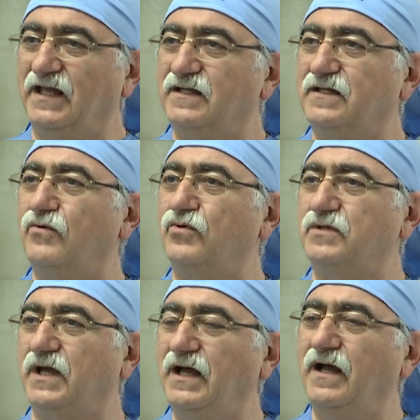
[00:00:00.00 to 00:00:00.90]

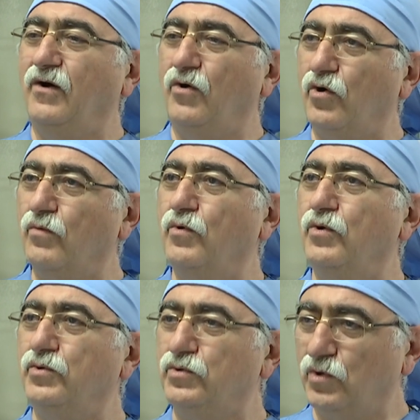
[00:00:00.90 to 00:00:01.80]
Tavukta
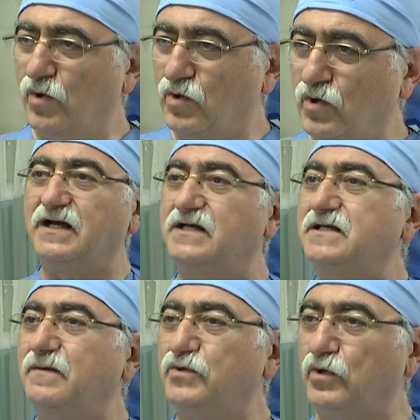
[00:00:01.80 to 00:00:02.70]
hormon yok.
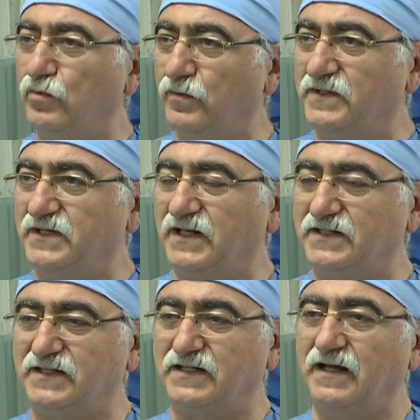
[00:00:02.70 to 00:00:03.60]
Kanser bir ömür
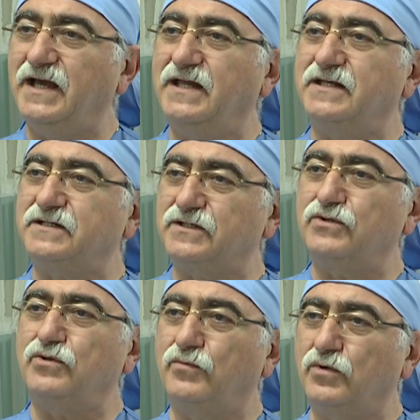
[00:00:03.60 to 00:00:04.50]
meselesidir. Yani 40
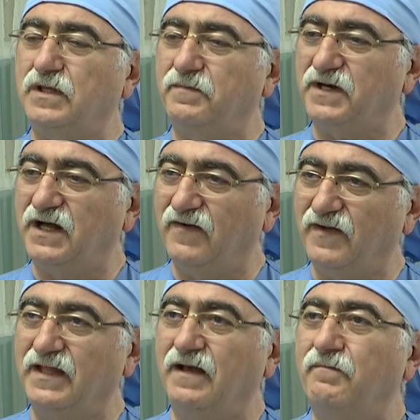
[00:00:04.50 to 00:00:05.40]
gün ömrü olan bir
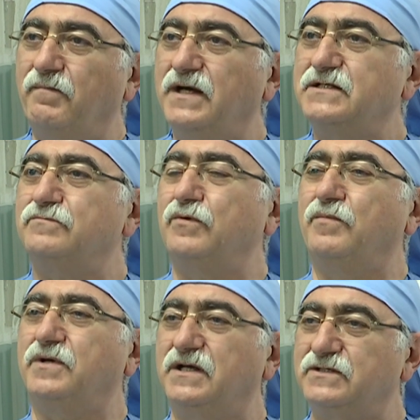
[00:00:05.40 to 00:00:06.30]
hayvan
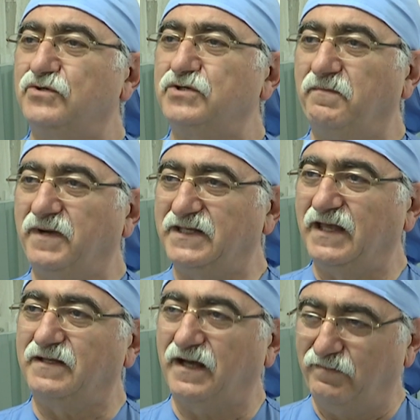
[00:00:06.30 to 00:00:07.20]
maksimum kanserojen
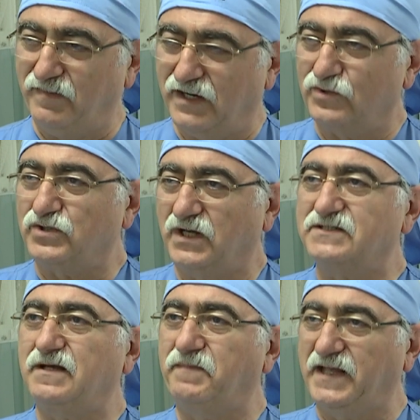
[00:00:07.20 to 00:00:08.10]
maddeye maruz
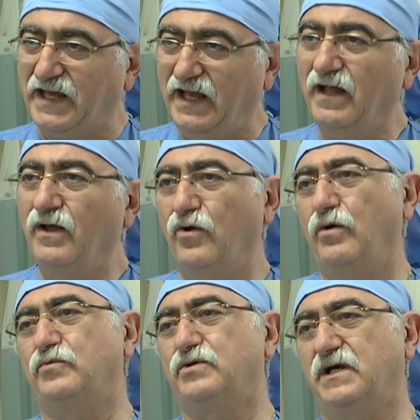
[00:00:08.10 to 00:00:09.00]
kalsa bile
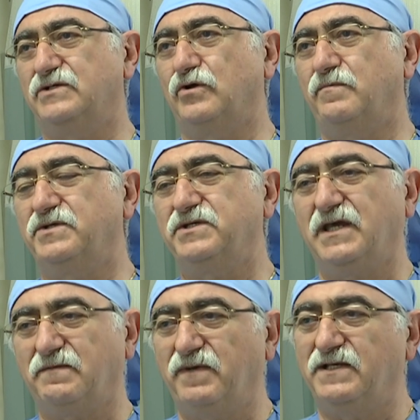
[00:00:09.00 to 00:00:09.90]
ömrü kanser olmak için yetmez.